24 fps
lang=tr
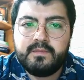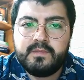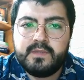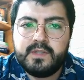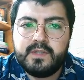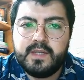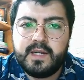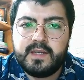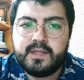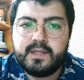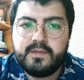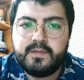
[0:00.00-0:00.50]

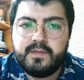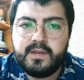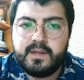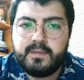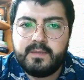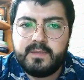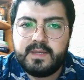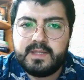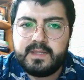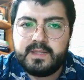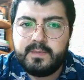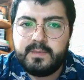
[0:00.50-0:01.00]
yanıt
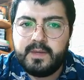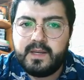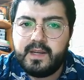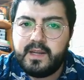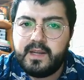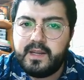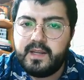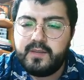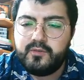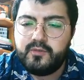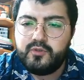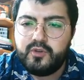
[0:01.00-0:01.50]
vermesi
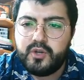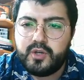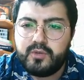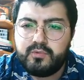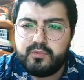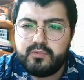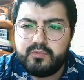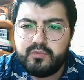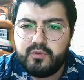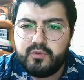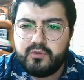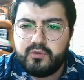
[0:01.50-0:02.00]
bekleniyor.
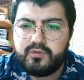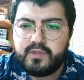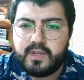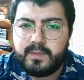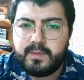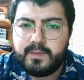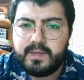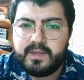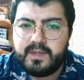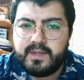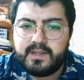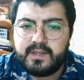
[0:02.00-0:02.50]
Son
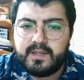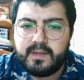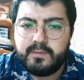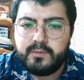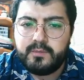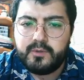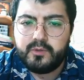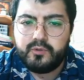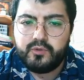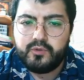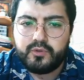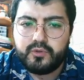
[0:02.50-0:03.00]
zamanlarda
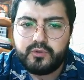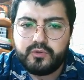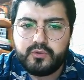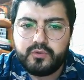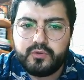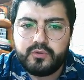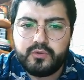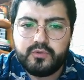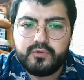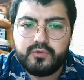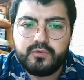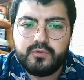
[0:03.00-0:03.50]

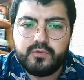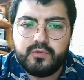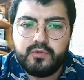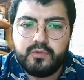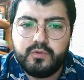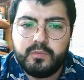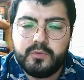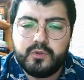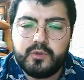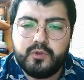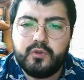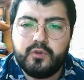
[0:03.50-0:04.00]
biliyorsunuz
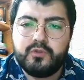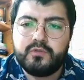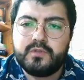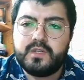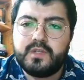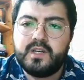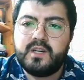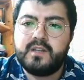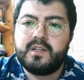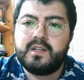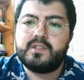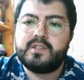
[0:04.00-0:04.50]
Ümit
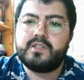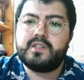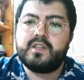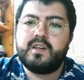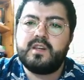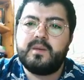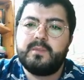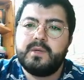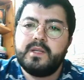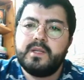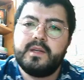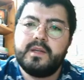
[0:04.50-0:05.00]
Özdağ'ın
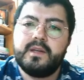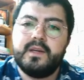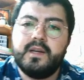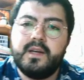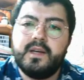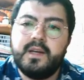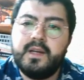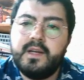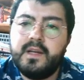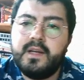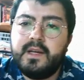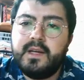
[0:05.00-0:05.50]

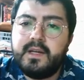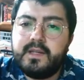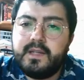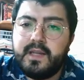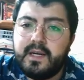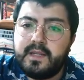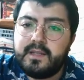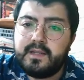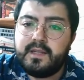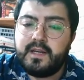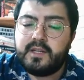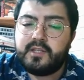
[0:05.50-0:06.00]
açıklamaları
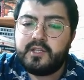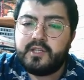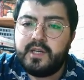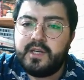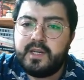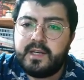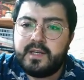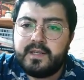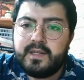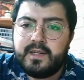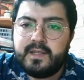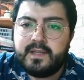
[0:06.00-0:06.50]
yandaş
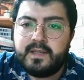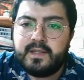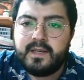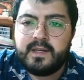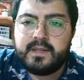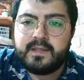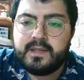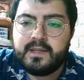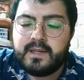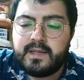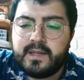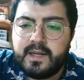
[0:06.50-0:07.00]

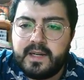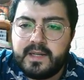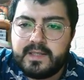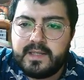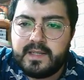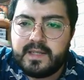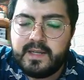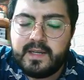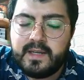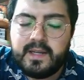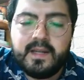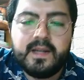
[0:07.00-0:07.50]
ekranlardan,
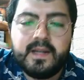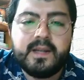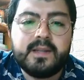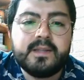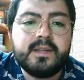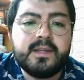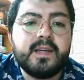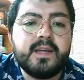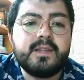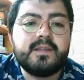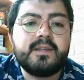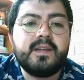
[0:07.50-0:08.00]

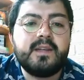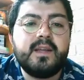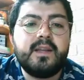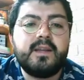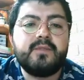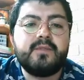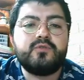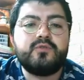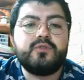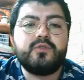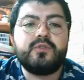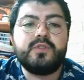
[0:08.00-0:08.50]
gazetelerden,
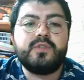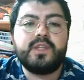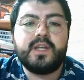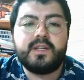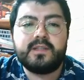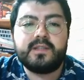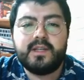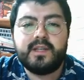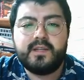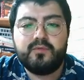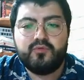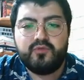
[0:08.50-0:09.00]

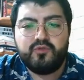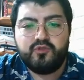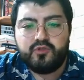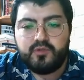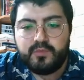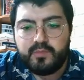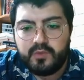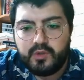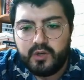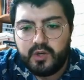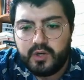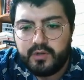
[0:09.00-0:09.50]
televizyonlardan
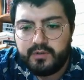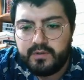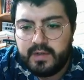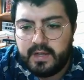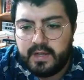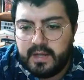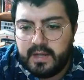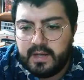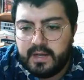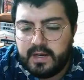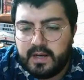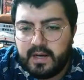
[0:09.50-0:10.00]
düşmüyor.
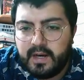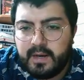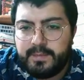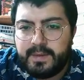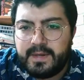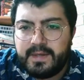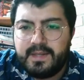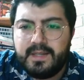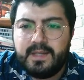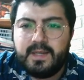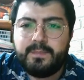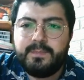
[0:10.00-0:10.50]

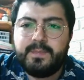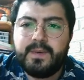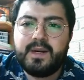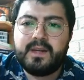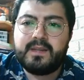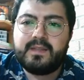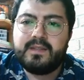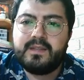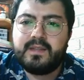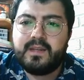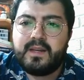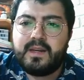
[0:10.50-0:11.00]
Ama İyi
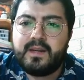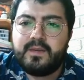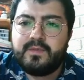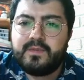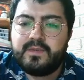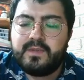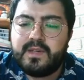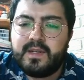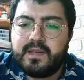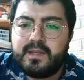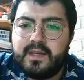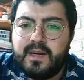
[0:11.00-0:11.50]
Parti
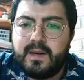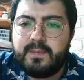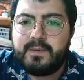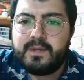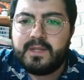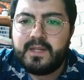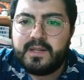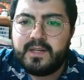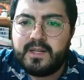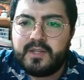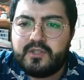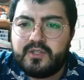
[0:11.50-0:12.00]
tarafından
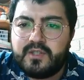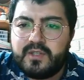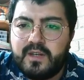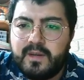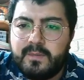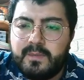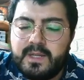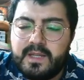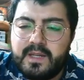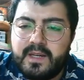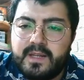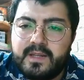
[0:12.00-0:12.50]
yapılan
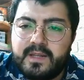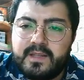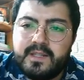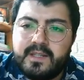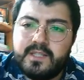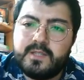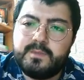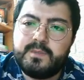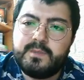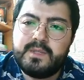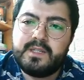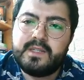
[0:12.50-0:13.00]
açıklamaları
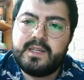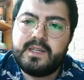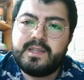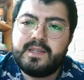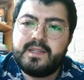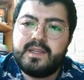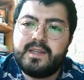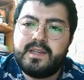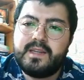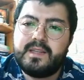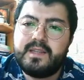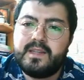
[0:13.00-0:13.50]
hiçbir
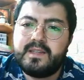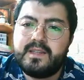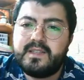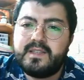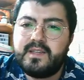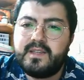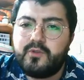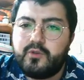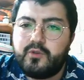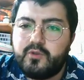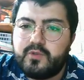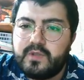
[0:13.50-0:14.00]
yer
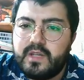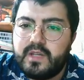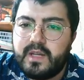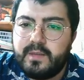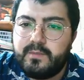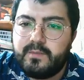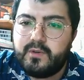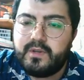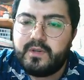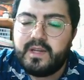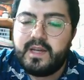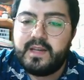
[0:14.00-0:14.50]
neredeyse
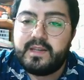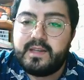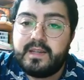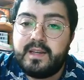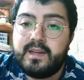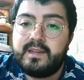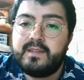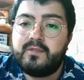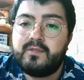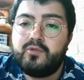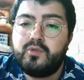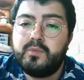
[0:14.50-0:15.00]
göstermiyor. Her
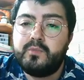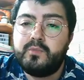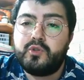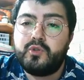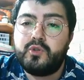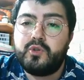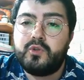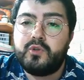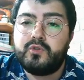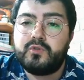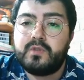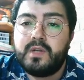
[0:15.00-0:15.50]
yerde
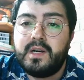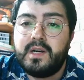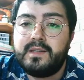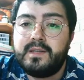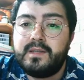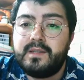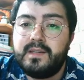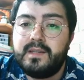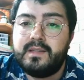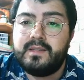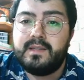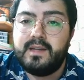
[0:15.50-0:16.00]
Ümit
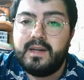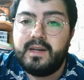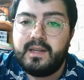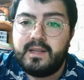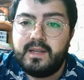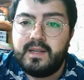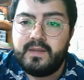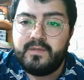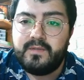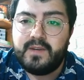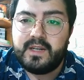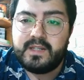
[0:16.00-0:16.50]
Özdağ'ın
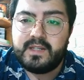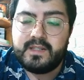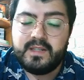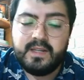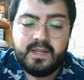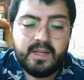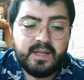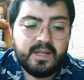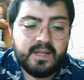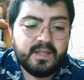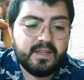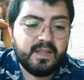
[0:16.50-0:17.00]
iddiaları var.
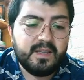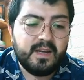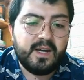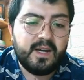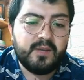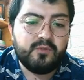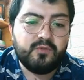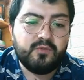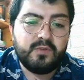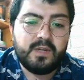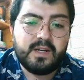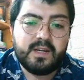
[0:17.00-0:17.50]

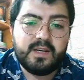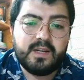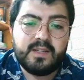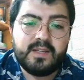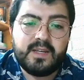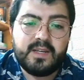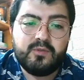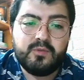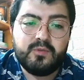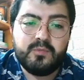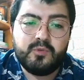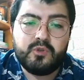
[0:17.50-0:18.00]
Daha düne
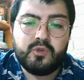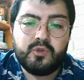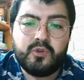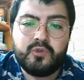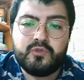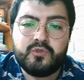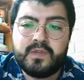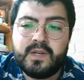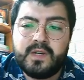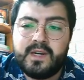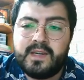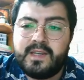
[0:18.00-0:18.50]
kadar Ümit
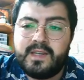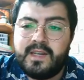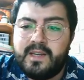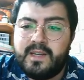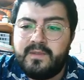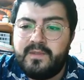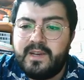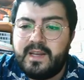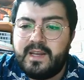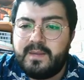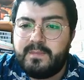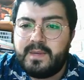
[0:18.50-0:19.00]
Özdağ'a
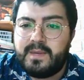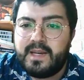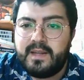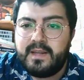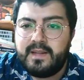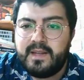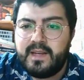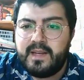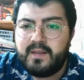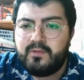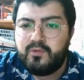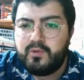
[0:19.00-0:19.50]
yer
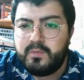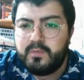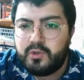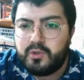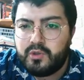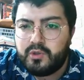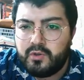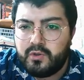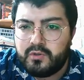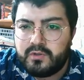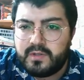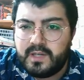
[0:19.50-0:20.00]
vermeyenler,
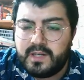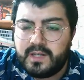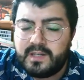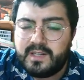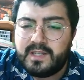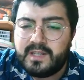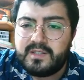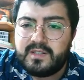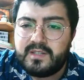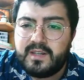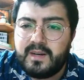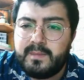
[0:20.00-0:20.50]
Ümit Özdağ'ın
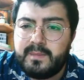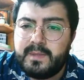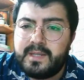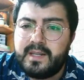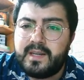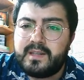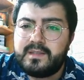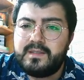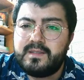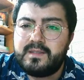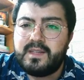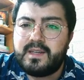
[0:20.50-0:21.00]

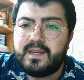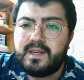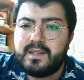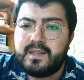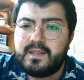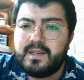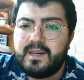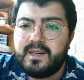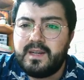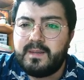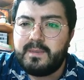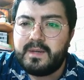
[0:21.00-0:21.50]
açıklamalarını
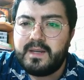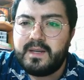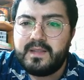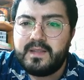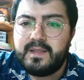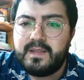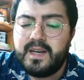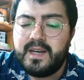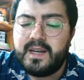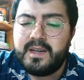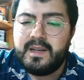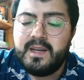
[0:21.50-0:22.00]
dikkate
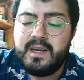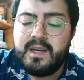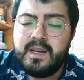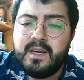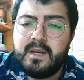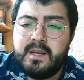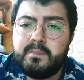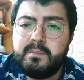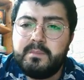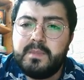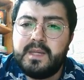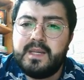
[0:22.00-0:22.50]
almayanlar
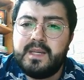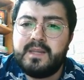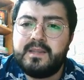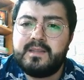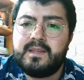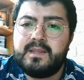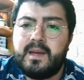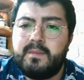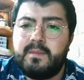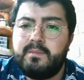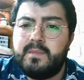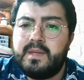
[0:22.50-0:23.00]

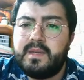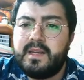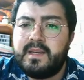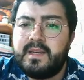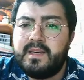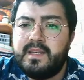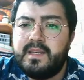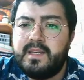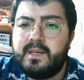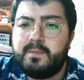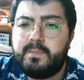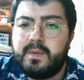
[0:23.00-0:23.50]

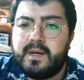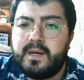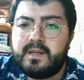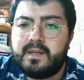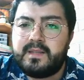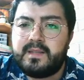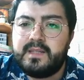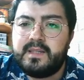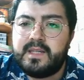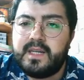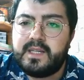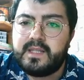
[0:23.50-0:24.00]
birdenbire İyi
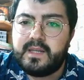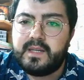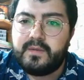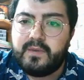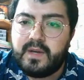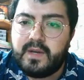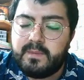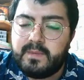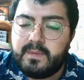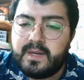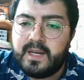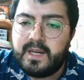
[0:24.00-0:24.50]
Parti'yi hedef
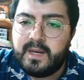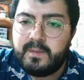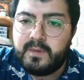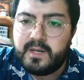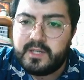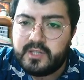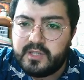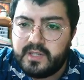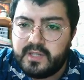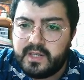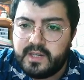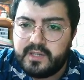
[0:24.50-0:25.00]
almaya
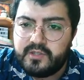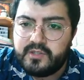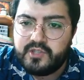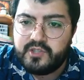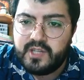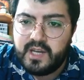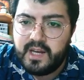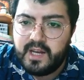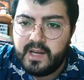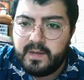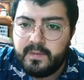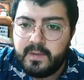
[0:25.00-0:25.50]

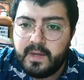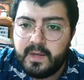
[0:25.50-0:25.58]
başlayınca